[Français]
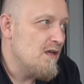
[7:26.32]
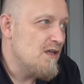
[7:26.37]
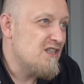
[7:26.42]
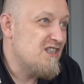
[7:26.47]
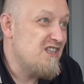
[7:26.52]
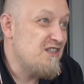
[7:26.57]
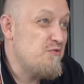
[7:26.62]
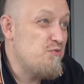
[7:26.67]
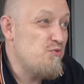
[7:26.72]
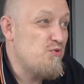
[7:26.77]

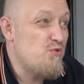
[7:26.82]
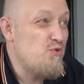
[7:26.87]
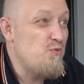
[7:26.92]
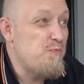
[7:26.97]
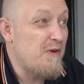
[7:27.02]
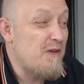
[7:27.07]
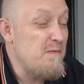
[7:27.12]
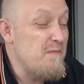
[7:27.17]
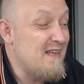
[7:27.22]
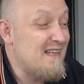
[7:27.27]
J'ai dû
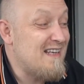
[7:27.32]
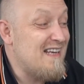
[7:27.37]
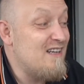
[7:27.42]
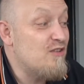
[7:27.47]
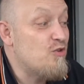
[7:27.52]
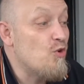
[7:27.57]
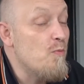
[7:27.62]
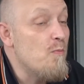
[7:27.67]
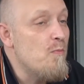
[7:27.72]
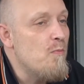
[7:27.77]
supprimer
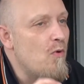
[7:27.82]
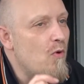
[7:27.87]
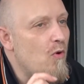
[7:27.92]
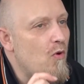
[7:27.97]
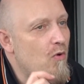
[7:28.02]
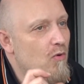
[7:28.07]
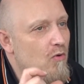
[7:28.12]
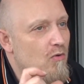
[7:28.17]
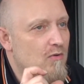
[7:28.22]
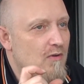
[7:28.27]
quelques
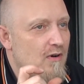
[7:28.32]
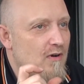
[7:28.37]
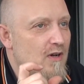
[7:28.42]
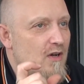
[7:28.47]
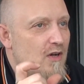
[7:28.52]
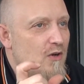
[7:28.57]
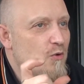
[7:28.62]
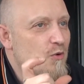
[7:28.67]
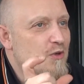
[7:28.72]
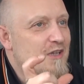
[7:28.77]
mots
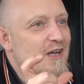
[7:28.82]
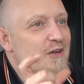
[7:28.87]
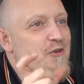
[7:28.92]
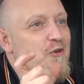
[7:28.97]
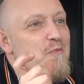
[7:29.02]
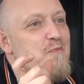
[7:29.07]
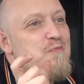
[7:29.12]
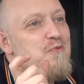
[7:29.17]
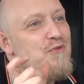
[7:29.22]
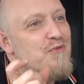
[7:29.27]
ou quelques
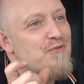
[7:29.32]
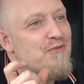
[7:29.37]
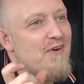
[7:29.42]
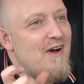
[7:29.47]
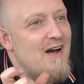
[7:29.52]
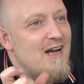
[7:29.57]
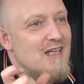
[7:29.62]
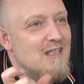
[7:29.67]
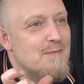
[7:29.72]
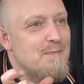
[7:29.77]
bouts de
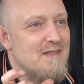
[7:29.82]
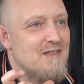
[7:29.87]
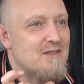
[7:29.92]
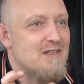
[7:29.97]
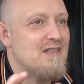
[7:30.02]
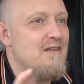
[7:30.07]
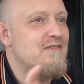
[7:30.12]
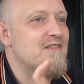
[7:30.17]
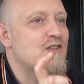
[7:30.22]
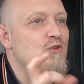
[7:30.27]
phrases parce que
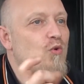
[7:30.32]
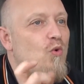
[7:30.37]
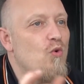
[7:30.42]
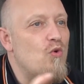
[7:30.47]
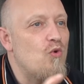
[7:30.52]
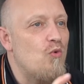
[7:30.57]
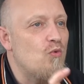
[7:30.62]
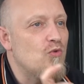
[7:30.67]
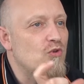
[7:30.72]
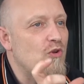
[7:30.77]
ça faisait trop
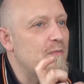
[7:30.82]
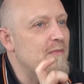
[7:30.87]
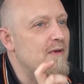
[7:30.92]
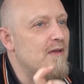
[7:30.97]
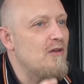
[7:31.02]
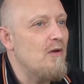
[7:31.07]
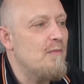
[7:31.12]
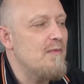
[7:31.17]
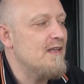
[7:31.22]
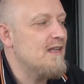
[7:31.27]
long dans mes,
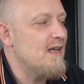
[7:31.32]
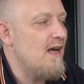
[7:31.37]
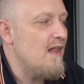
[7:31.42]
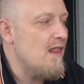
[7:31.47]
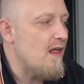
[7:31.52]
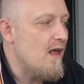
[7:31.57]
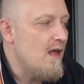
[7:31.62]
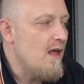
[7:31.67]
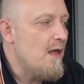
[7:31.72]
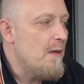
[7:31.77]
dans mes
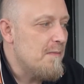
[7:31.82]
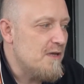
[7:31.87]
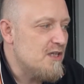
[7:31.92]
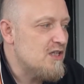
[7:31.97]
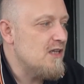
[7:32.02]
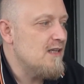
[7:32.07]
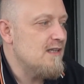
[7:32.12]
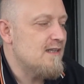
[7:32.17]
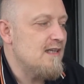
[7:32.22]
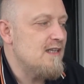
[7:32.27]
cadres. Mais
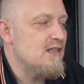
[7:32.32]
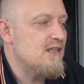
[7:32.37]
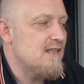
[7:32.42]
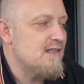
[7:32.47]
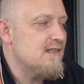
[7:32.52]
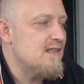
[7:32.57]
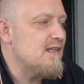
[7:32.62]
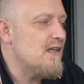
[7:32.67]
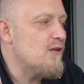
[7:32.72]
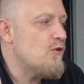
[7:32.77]
j'ai,
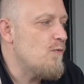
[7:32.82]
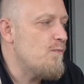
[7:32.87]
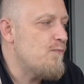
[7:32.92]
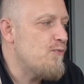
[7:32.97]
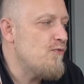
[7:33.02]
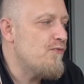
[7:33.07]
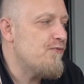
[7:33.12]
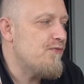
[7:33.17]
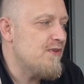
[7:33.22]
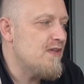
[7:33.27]
essayé d'être le
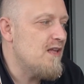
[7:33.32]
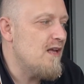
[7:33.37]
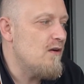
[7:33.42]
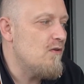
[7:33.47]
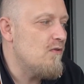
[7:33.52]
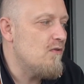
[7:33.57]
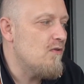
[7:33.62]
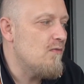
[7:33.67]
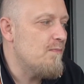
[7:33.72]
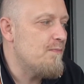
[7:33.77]
plus fidèle
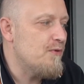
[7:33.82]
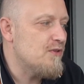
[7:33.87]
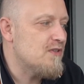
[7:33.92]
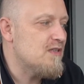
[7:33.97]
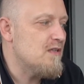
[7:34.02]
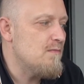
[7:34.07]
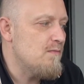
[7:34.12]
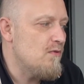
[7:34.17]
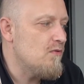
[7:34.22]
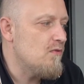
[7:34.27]
euh,
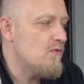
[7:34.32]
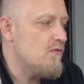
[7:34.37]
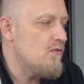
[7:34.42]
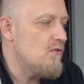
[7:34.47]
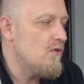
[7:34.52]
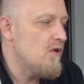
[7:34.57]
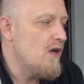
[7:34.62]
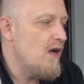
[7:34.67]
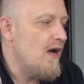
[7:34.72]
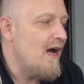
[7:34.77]
possible
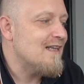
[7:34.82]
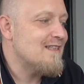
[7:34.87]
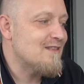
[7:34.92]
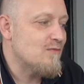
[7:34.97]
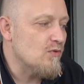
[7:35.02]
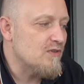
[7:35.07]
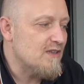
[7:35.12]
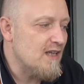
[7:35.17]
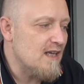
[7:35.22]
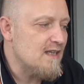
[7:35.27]
au, à
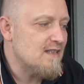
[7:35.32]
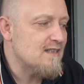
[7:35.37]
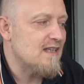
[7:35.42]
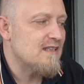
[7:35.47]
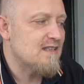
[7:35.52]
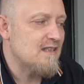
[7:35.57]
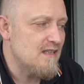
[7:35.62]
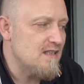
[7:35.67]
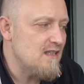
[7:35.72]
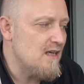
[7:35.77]
son texte, à
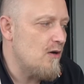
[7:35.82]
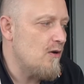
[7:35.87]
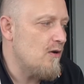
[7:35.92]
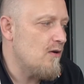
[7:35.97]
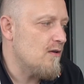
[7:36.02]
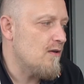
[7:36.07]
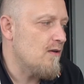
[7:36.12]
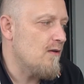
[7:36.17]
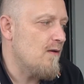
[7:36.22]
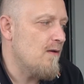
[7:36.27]
ses
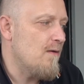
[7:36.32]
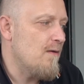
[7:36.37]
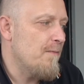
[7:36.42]
dialogues